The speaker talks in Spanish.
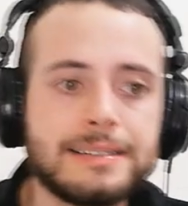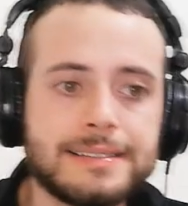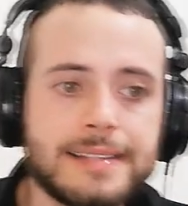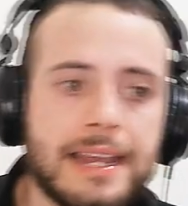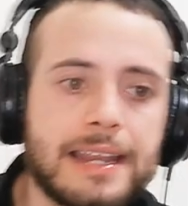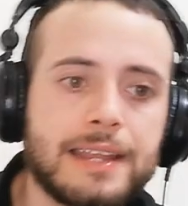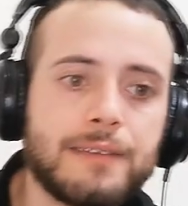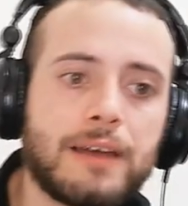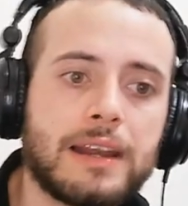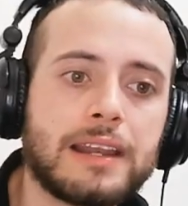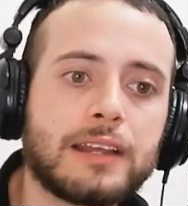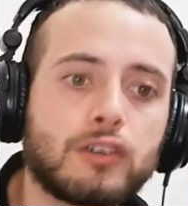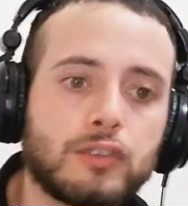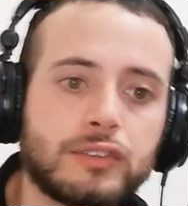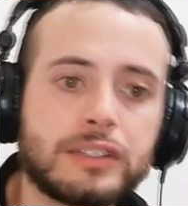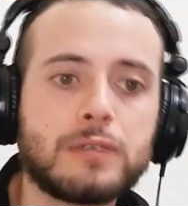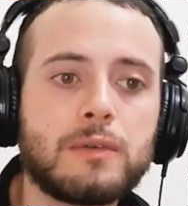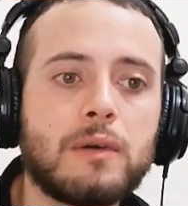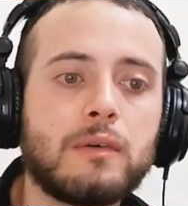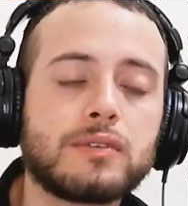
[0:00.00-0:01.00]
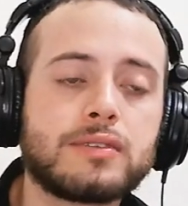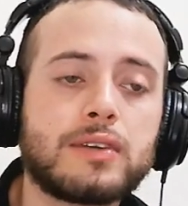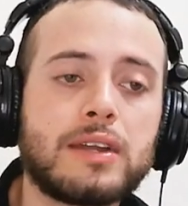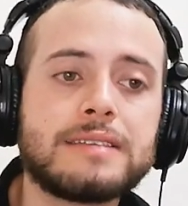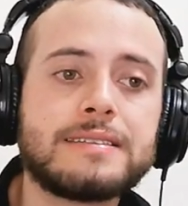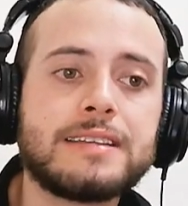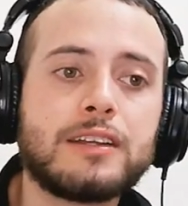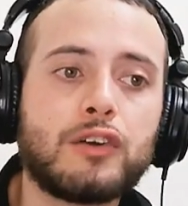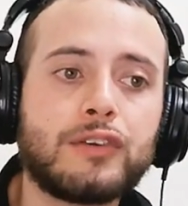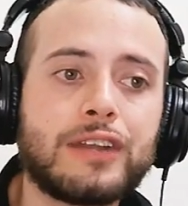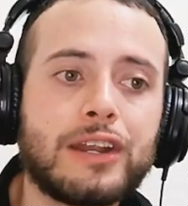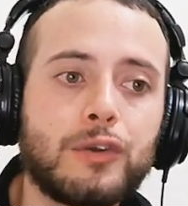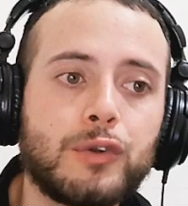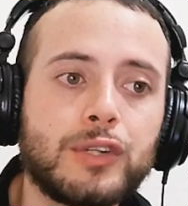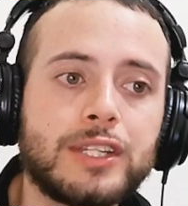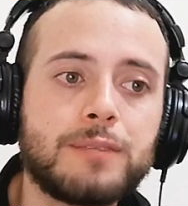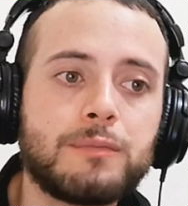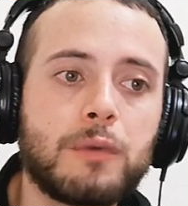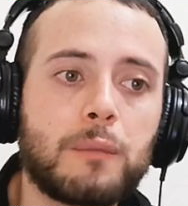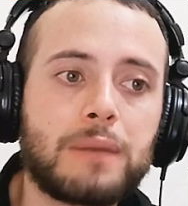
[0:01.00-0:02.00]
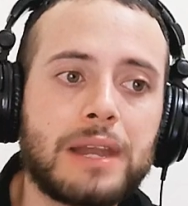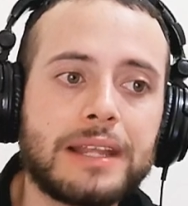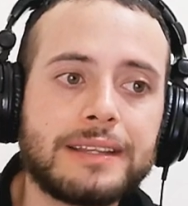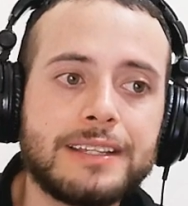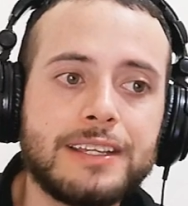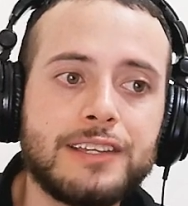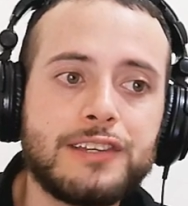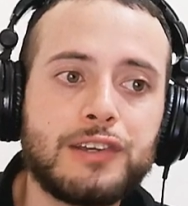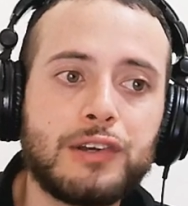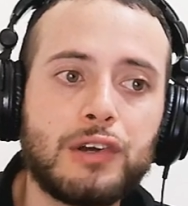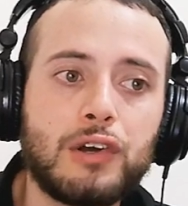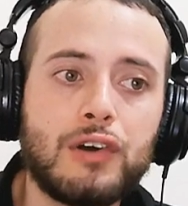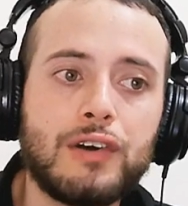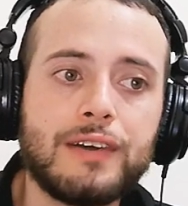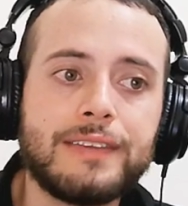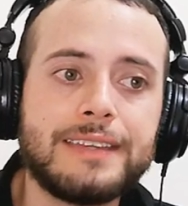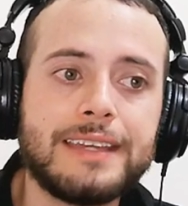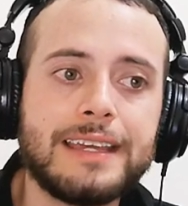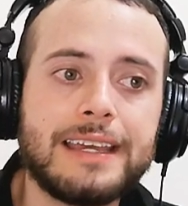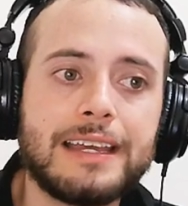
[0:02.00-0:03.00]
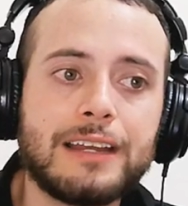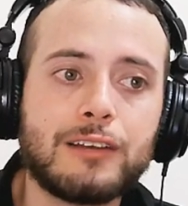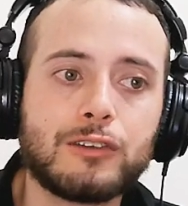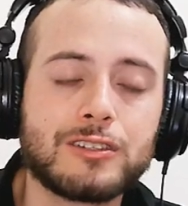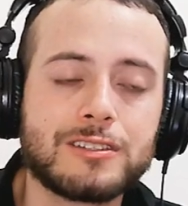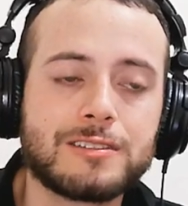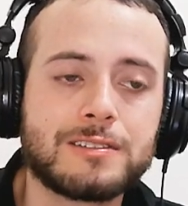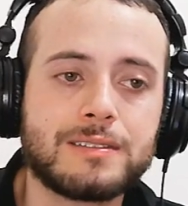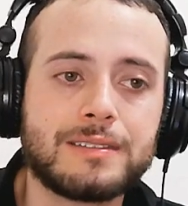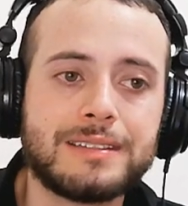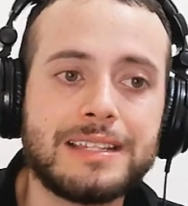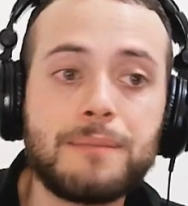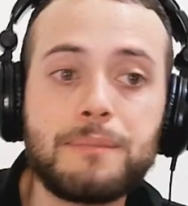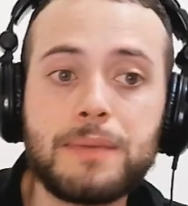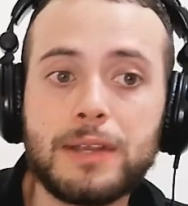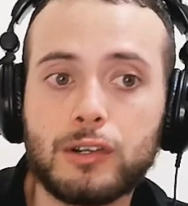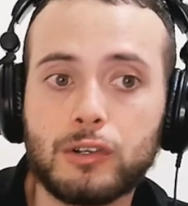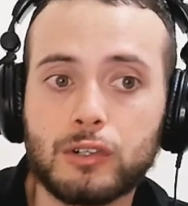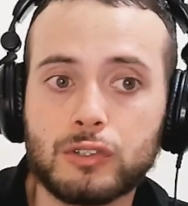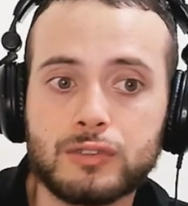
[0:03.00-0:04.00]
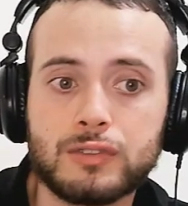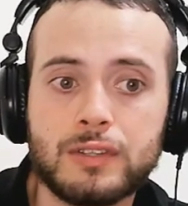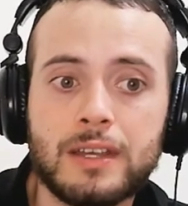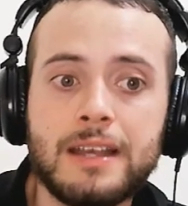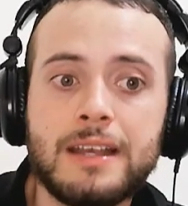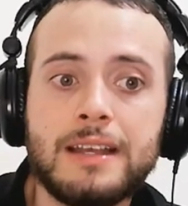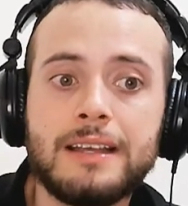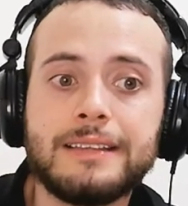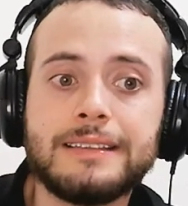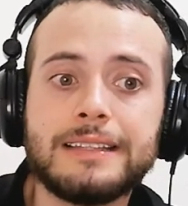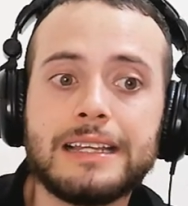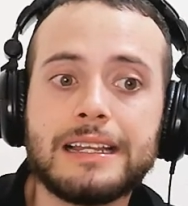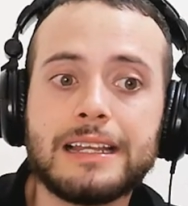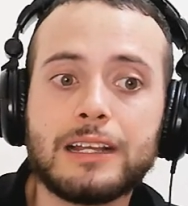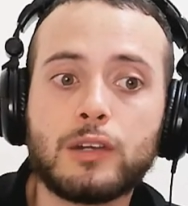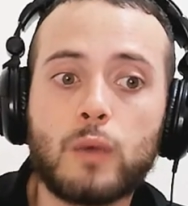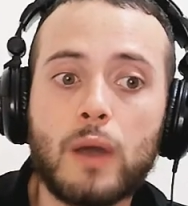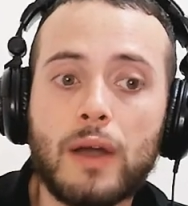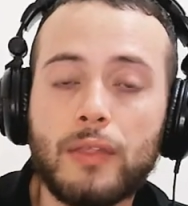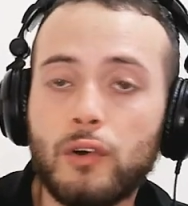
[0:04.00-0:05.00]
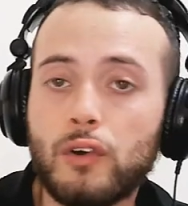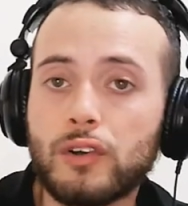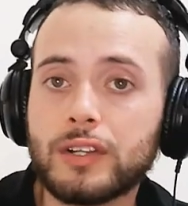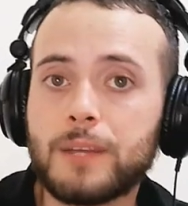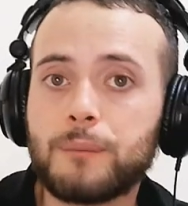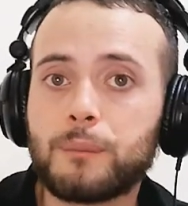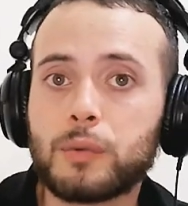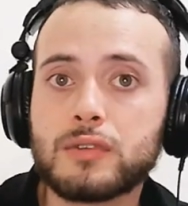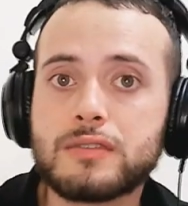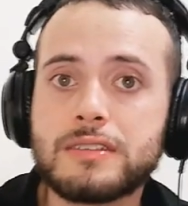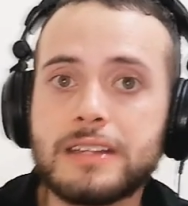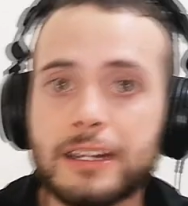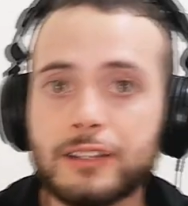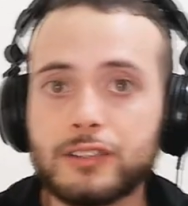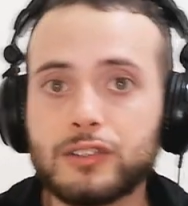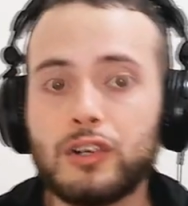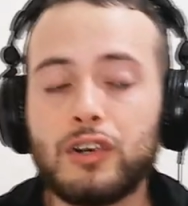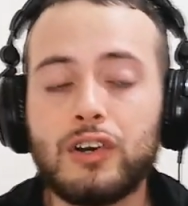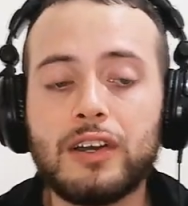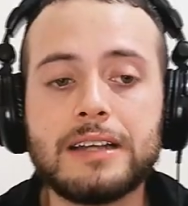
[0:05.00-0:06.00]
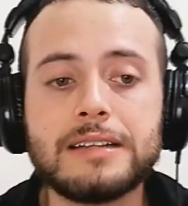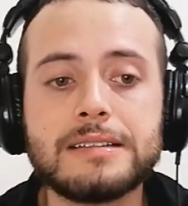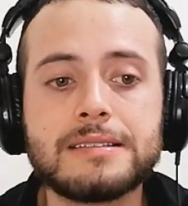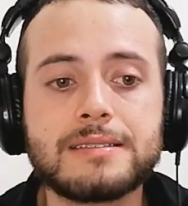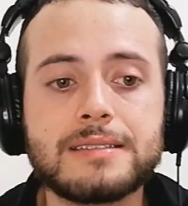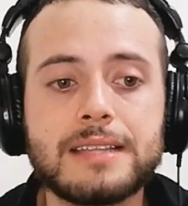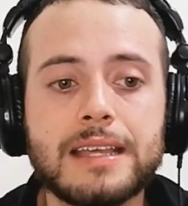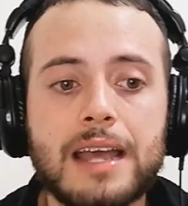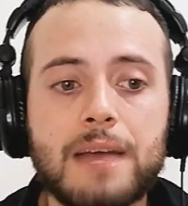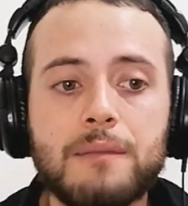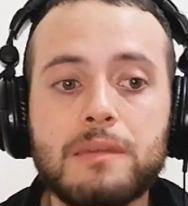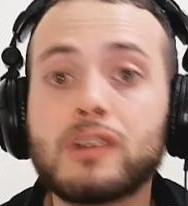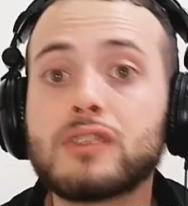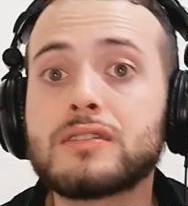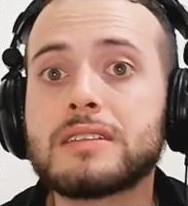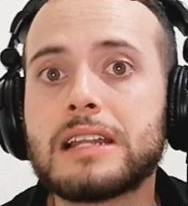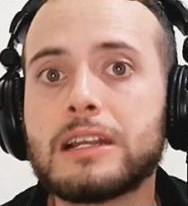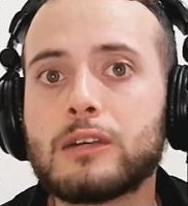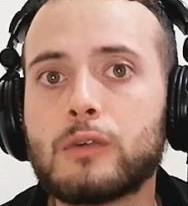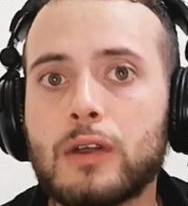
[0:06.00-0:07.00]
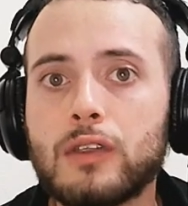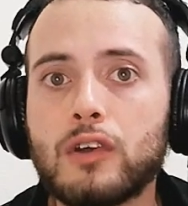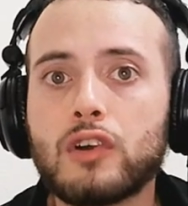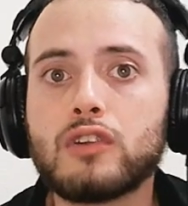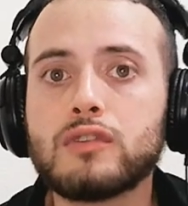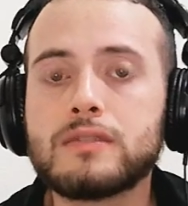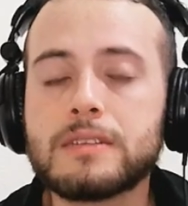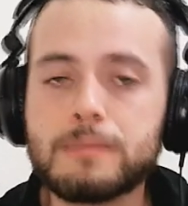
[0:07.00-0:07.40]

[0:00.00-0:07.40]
sal y vale, continuamos ahora sí con el último platillo de los típicos del Ecuador, que por cierto, este, amigos del Ecuador,